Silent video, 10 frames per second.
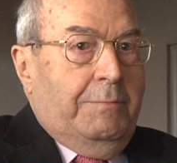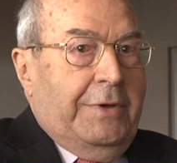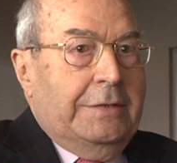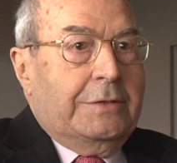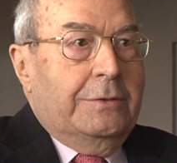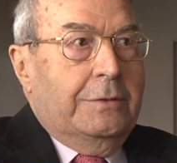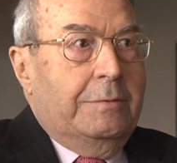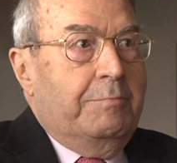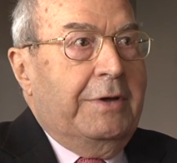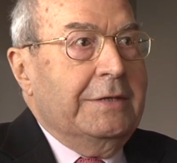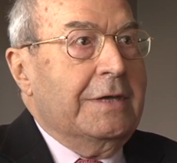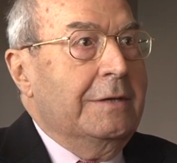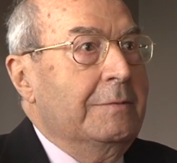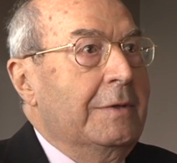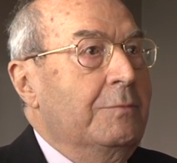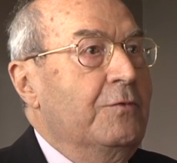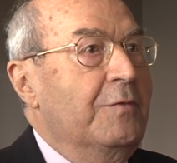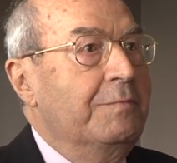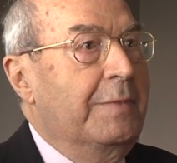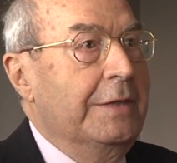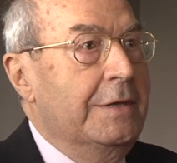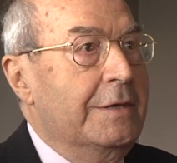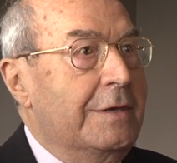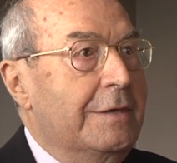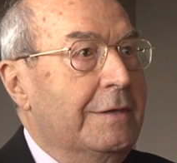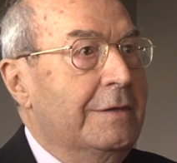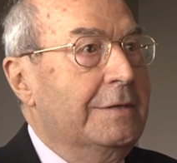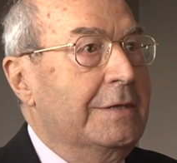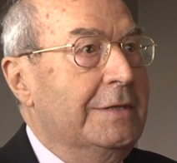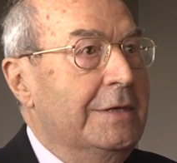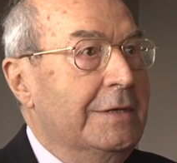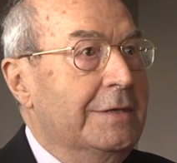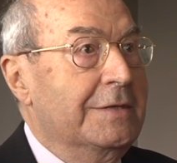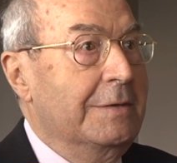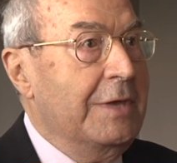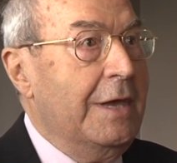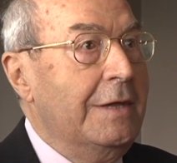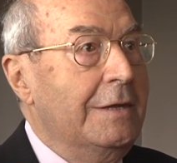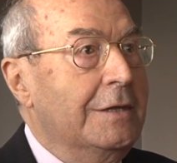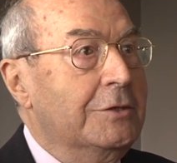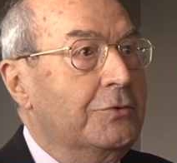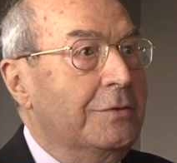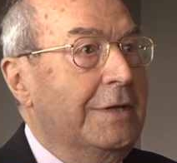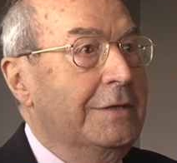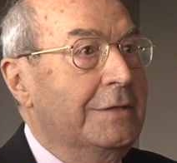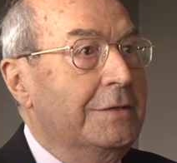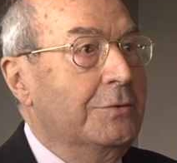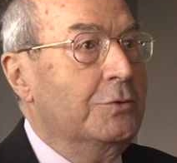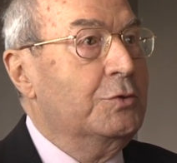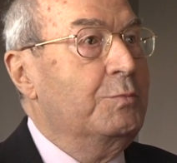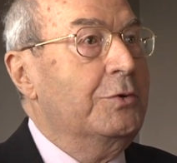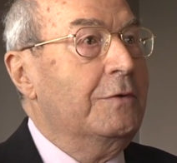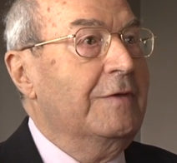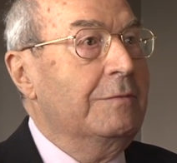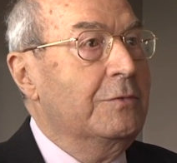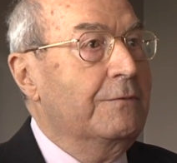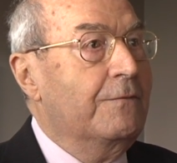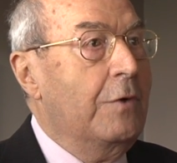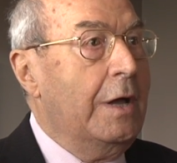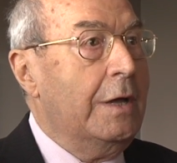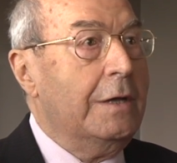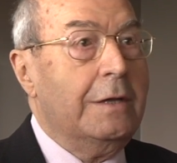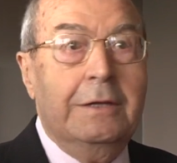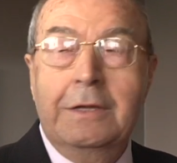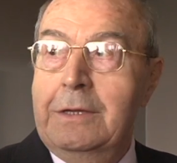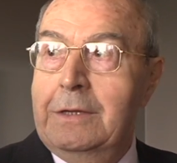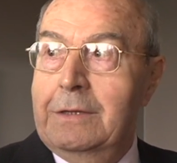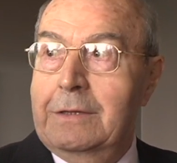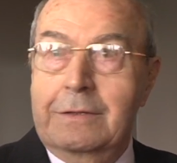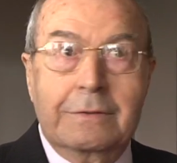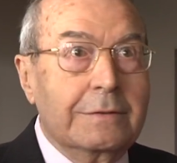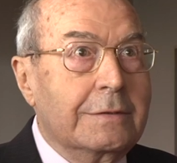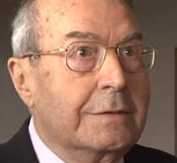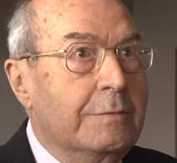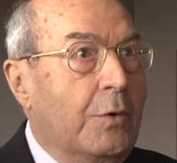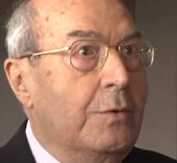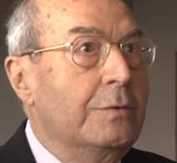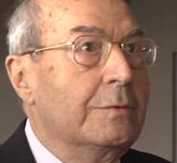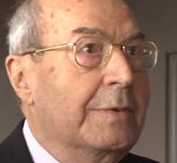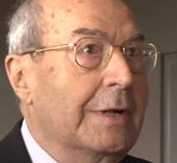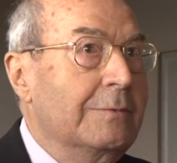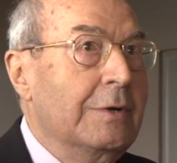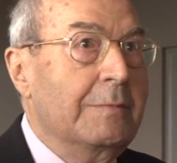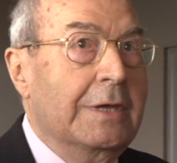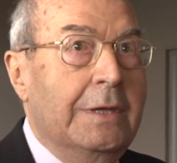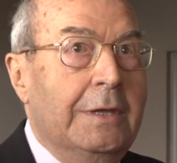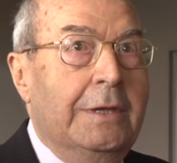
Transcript: presque, presque un, mouvement de panique. Il s'est dit, c'est bien, les journalistes de sport viennent me voir, bon, on parle mais,